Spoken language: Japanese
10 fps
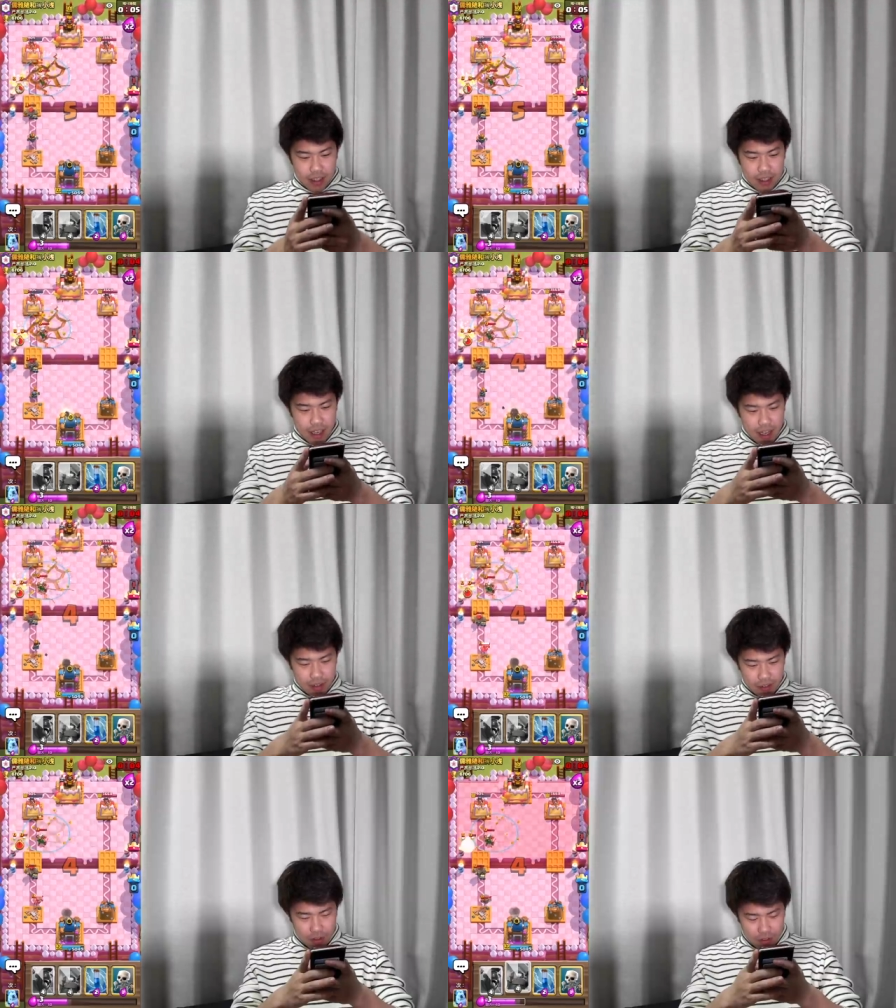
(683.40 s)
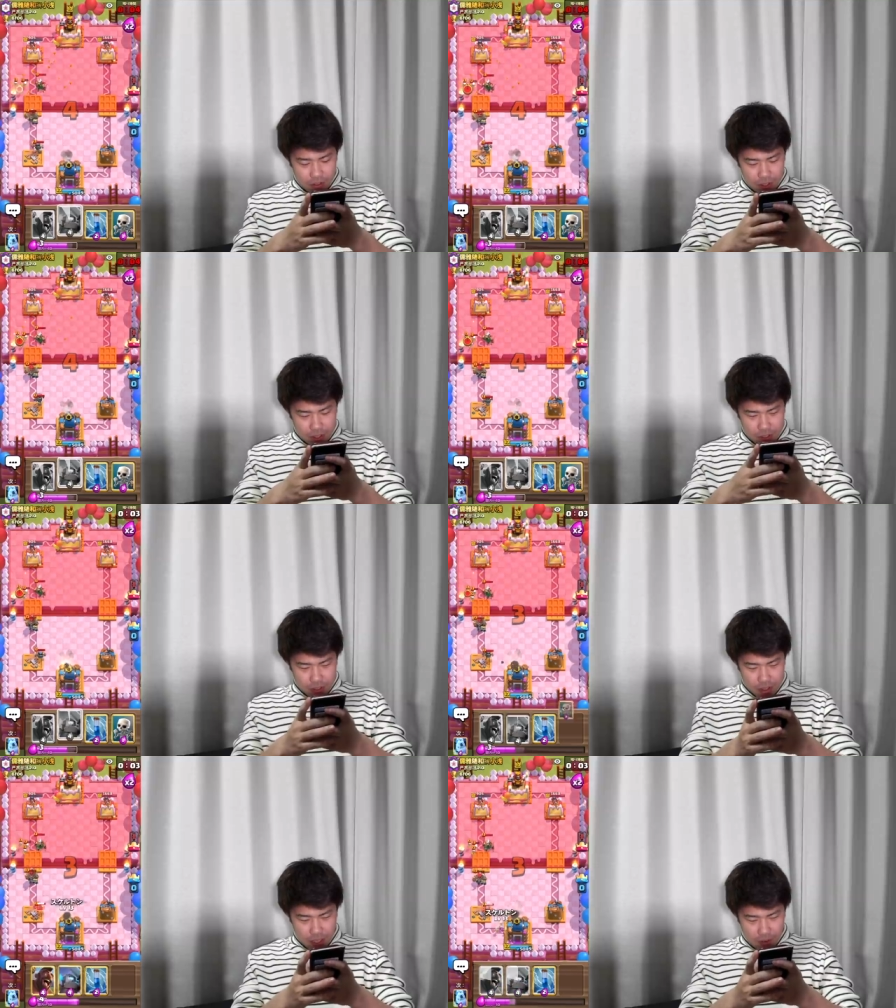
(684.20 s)
いや、泥塗り
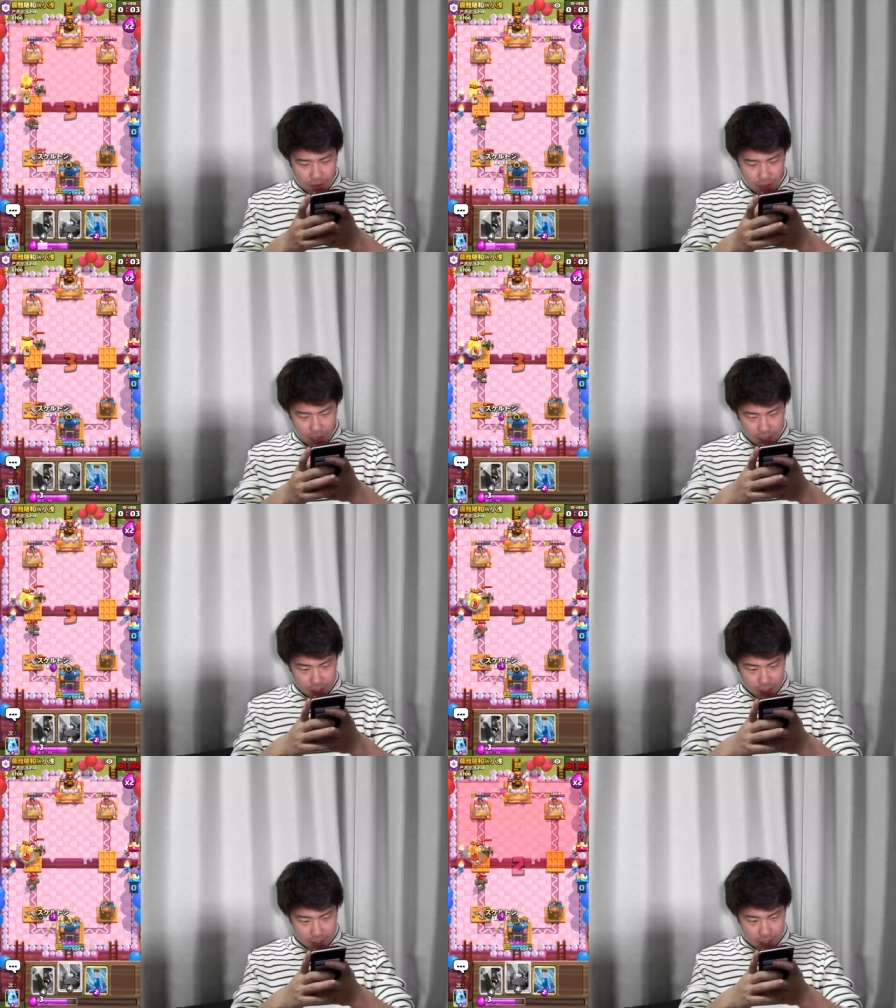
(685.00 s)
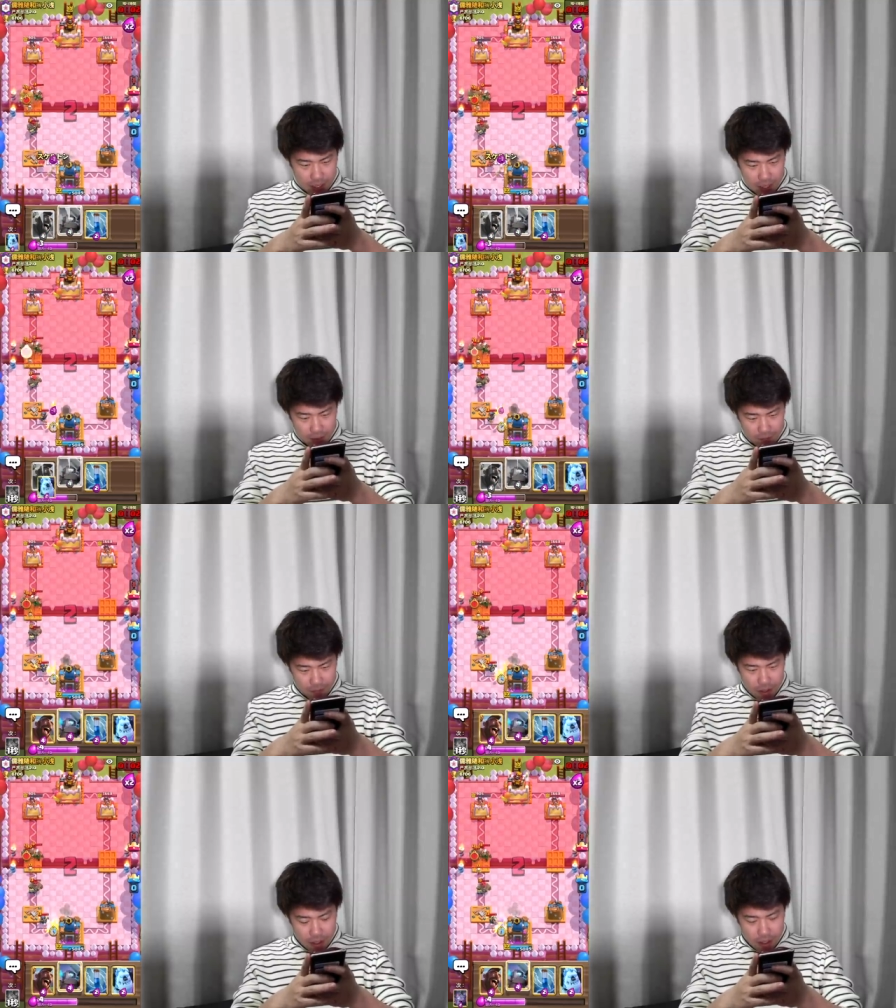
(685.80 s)
ジョーンズだ、これは。さすがに。
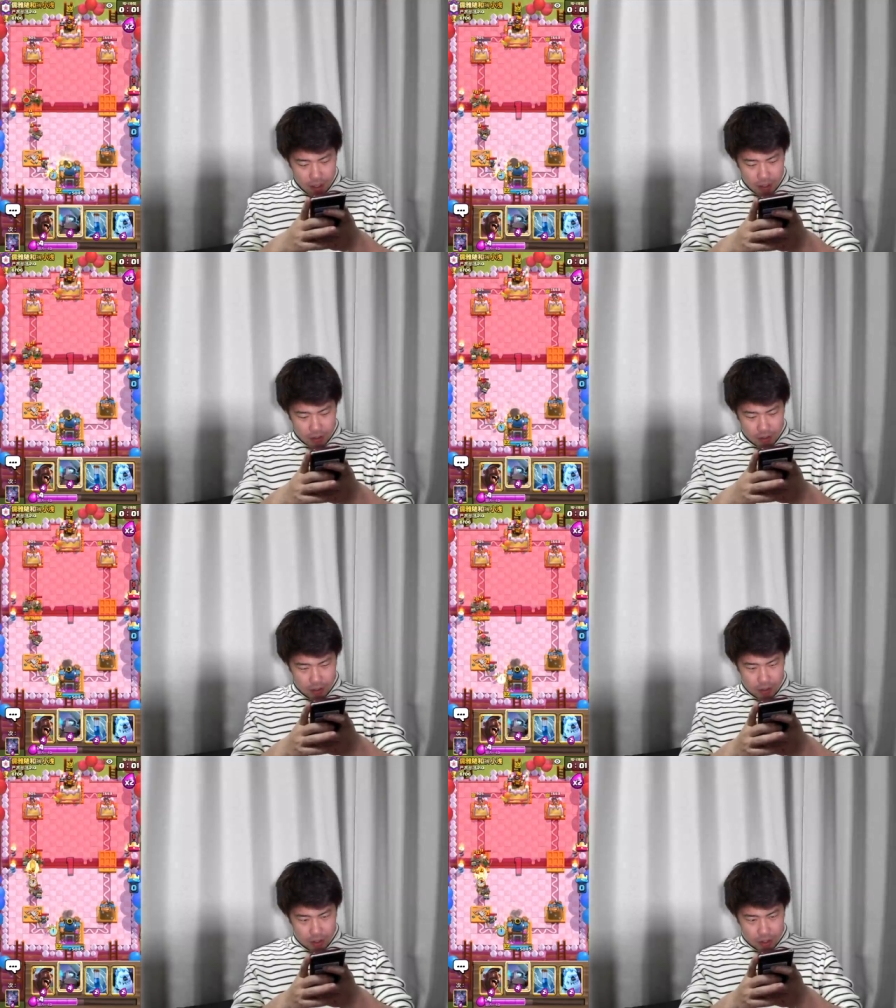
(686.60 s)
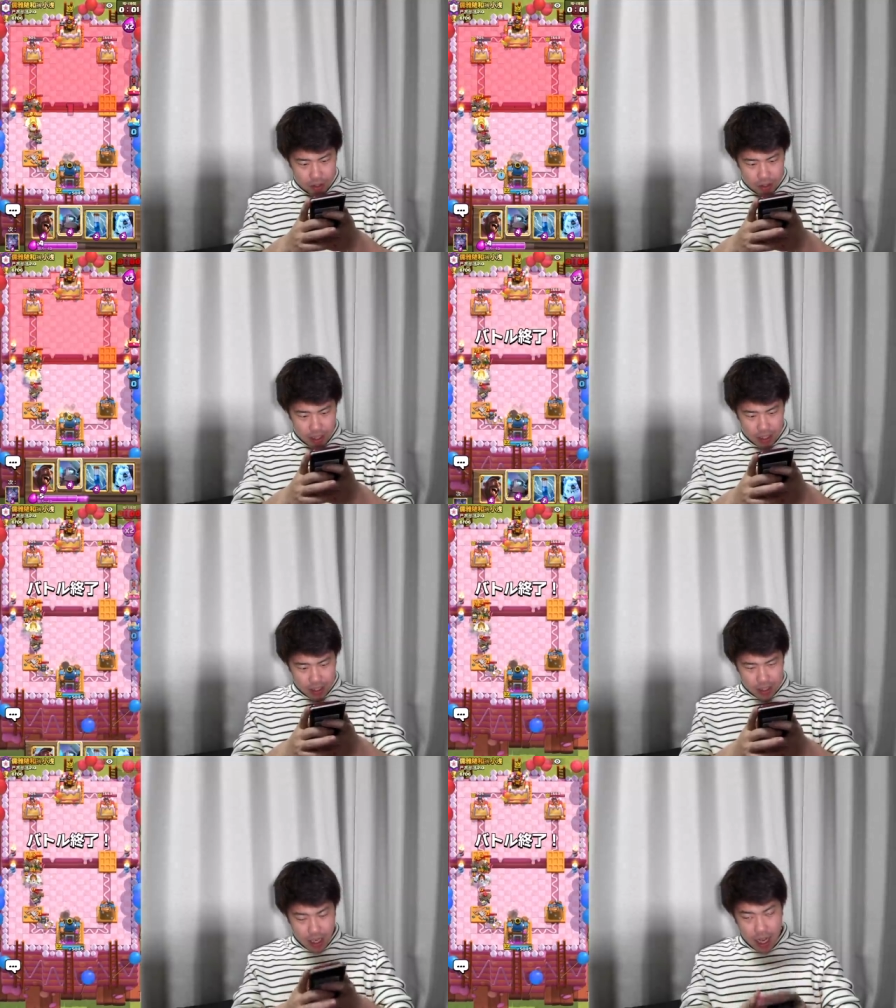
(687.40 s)
泥塗りジョーンズなんで
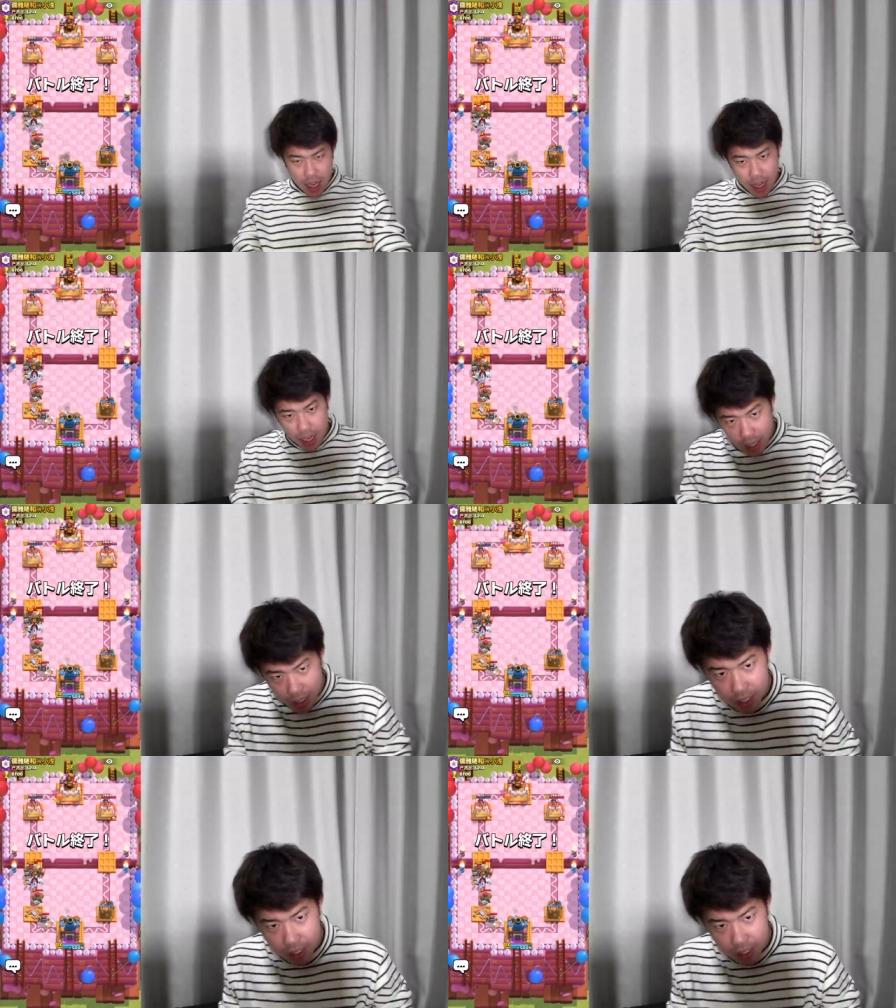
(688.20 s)
すが、